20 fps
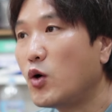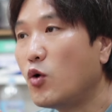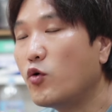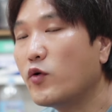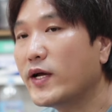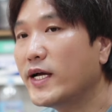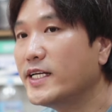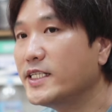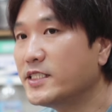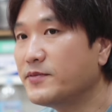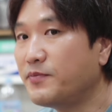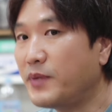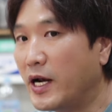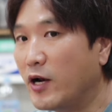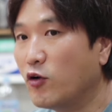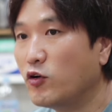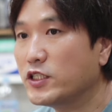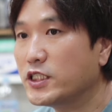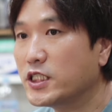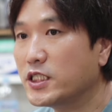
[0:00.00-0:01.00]
호라이즌
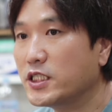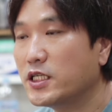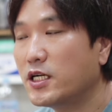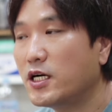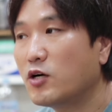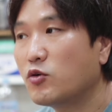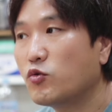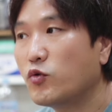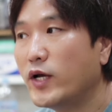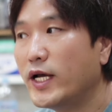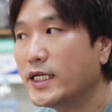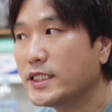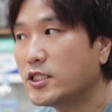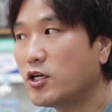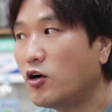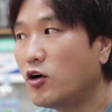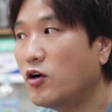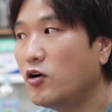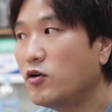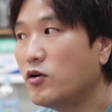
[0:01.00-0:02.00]
밸런싱이라고
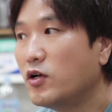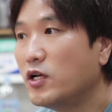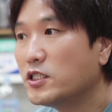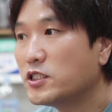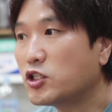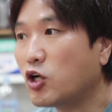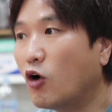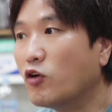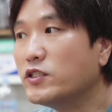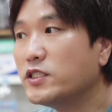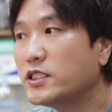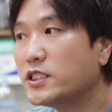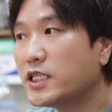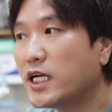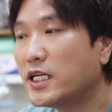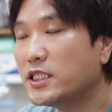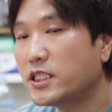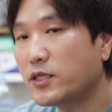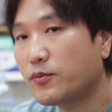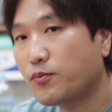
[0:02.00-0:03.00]
해서
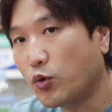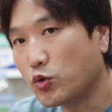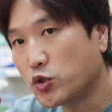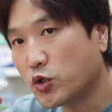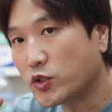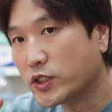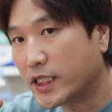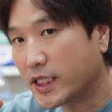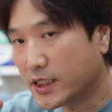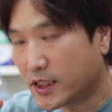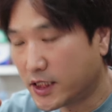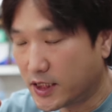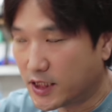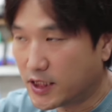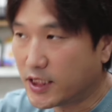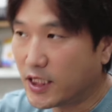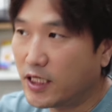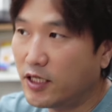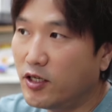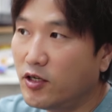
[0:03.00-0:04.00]
전자식 보정 장치
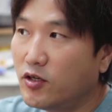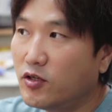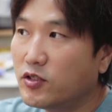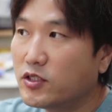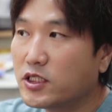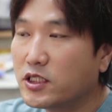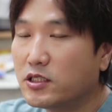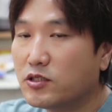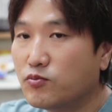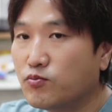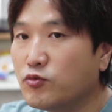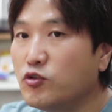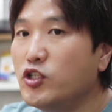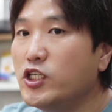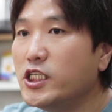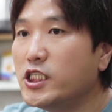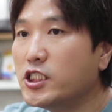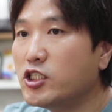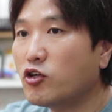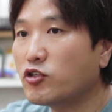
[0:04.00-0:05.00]
있잖아요.
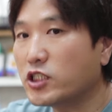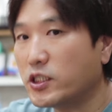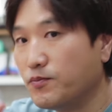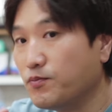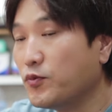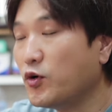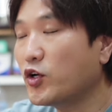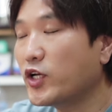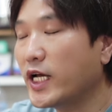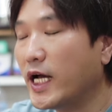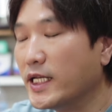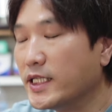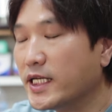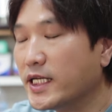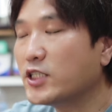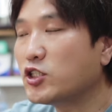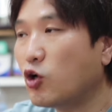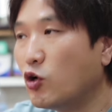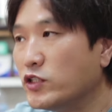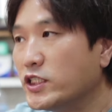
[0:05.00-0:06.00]
물리적 짐벌이
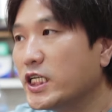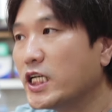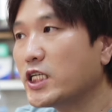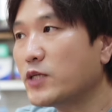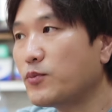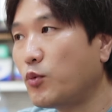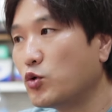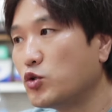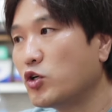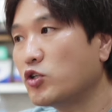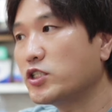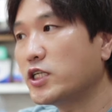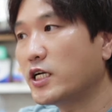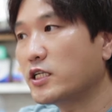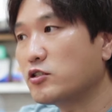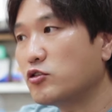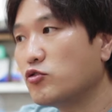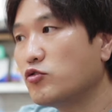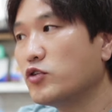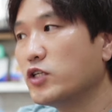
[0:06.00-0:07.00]
아니라 전자식 보정
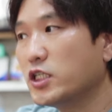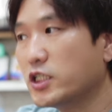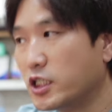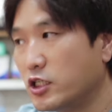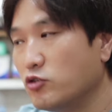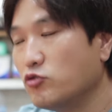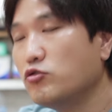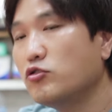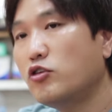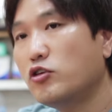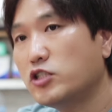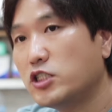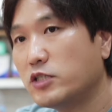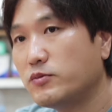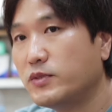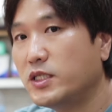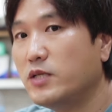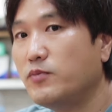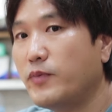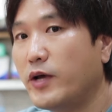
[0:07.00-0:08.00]
장치로 이
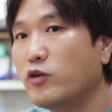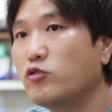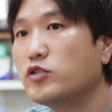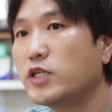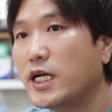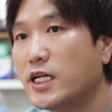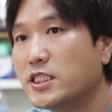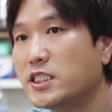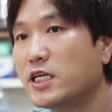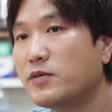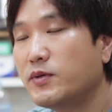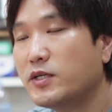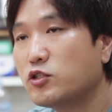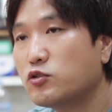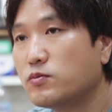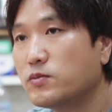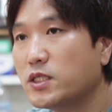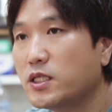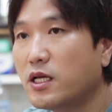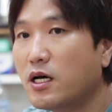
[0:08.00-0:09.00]
기울어짐을 매우 잘
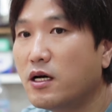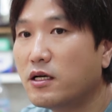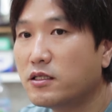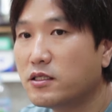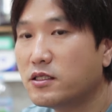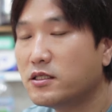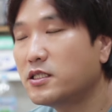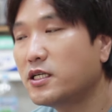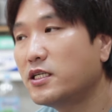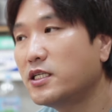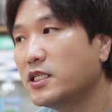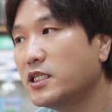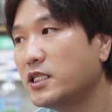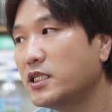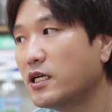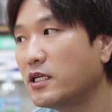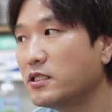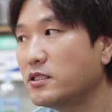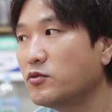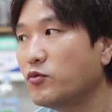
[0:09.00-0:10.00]
잡아줍니다.
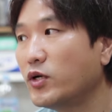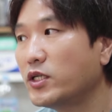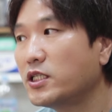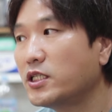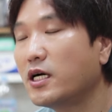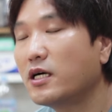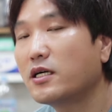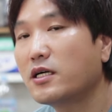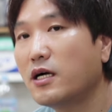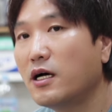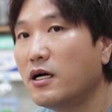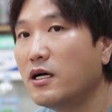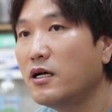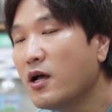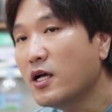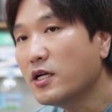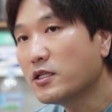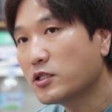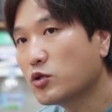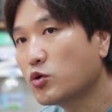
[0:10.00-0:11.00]
DJI라는 회사가
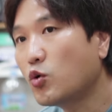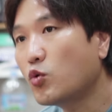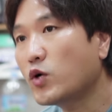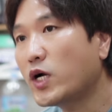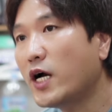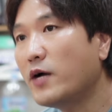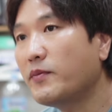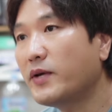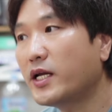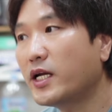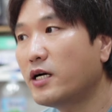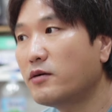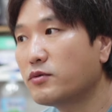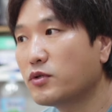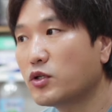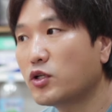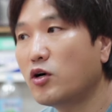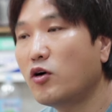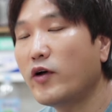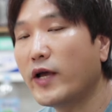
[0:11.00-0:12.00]
드론
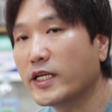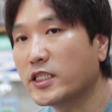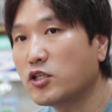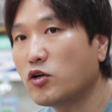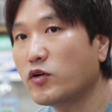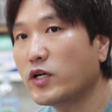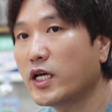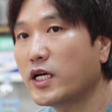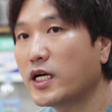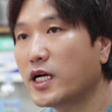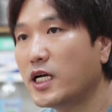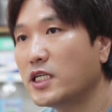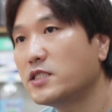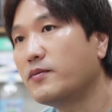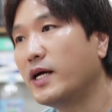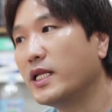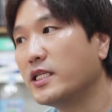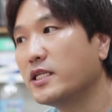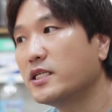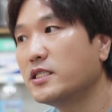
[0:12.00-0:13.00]
카메라부터 액션캠까지
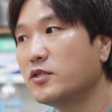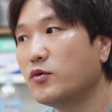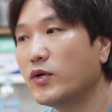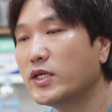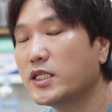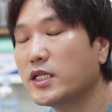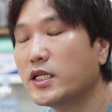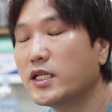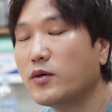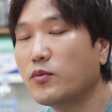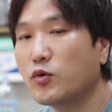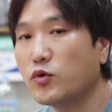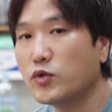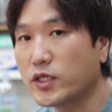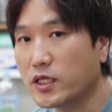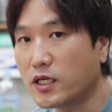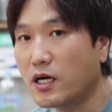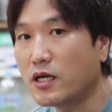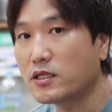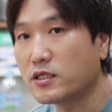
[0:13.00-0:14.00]
만드는 회사다
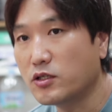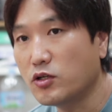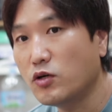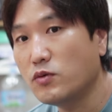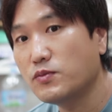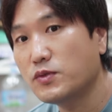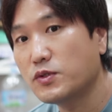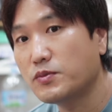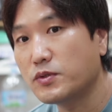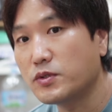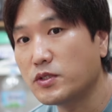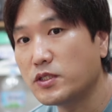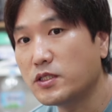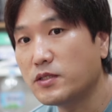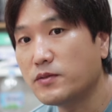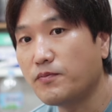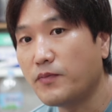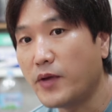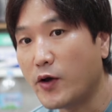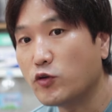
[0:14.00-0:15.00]
보니까 그런
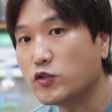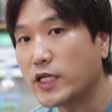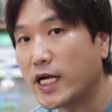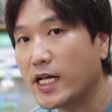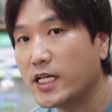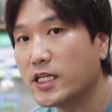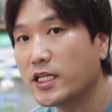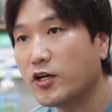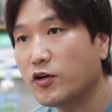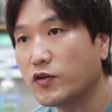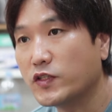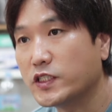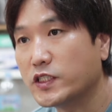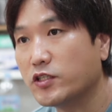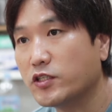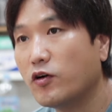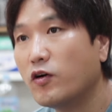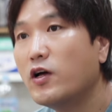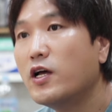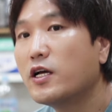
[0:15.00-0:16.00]
부분은 매우 잘 되어
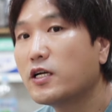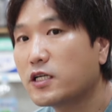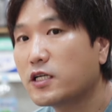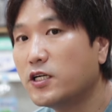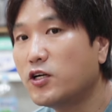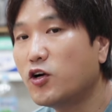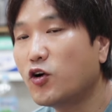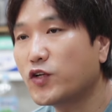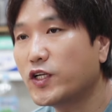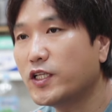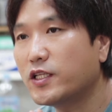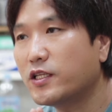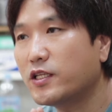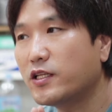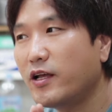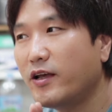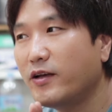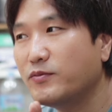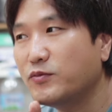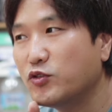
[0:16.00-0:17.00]
있어요. 그렇기
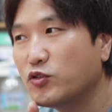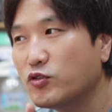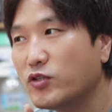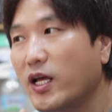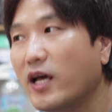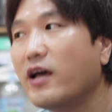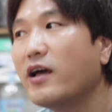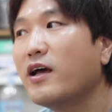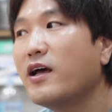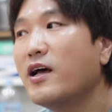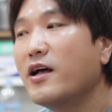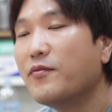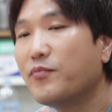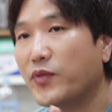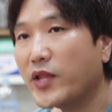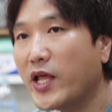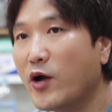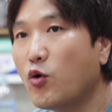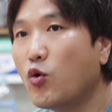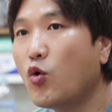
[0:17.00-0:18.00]
때문에
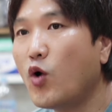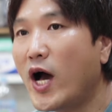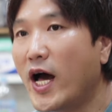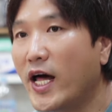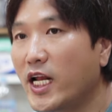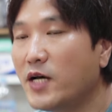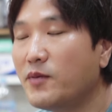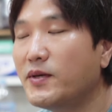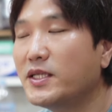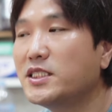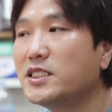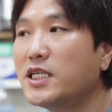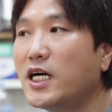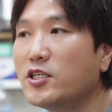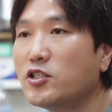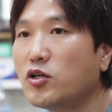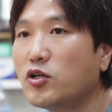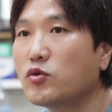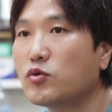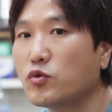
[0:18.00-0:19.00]
네오 하나만
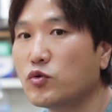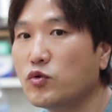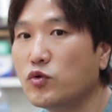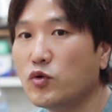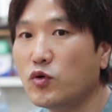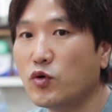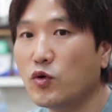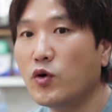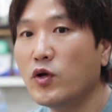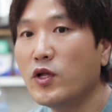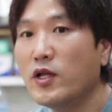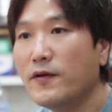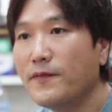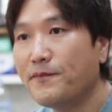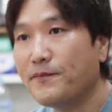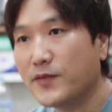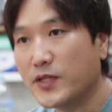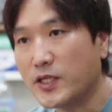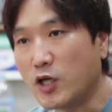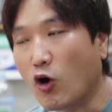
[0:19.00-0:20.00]
사셔도
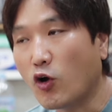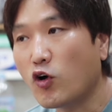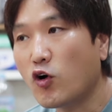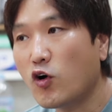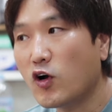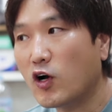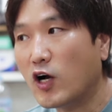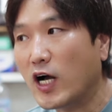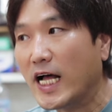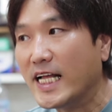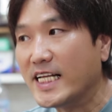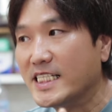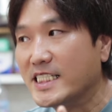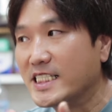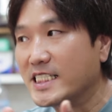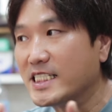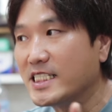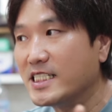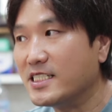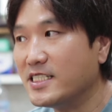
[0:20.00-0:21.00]
여러
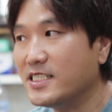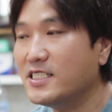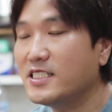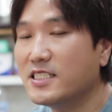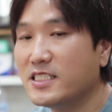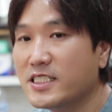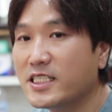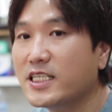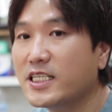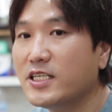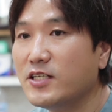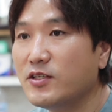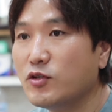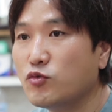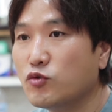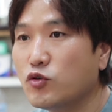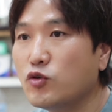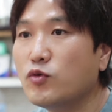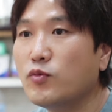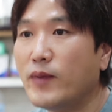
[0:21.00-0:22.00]
가지를
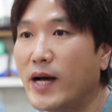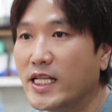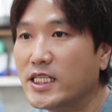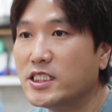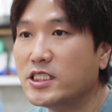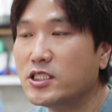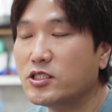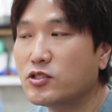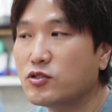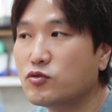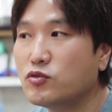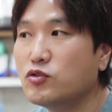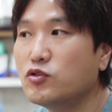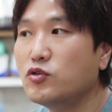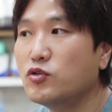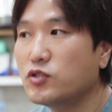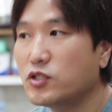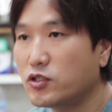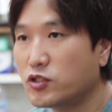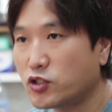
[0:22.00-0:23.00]
느끼고
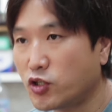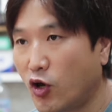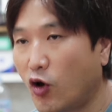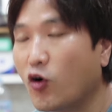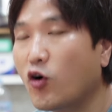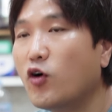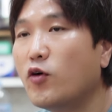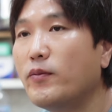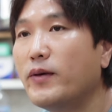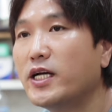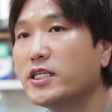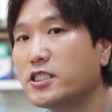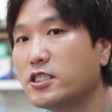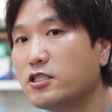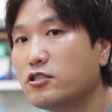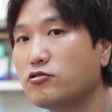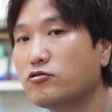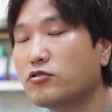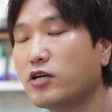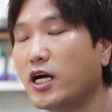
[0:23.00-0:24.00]
만지고 경험하실
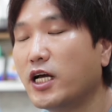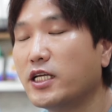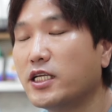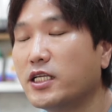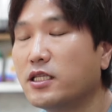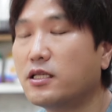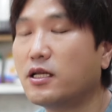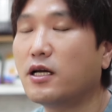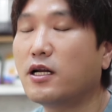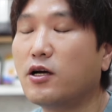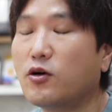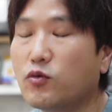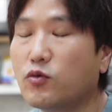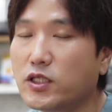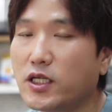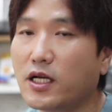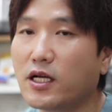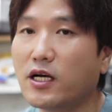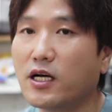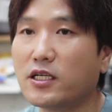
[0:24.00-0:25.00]
수가 있다라고
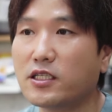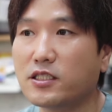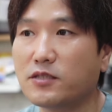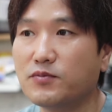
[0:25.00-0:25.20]
생각이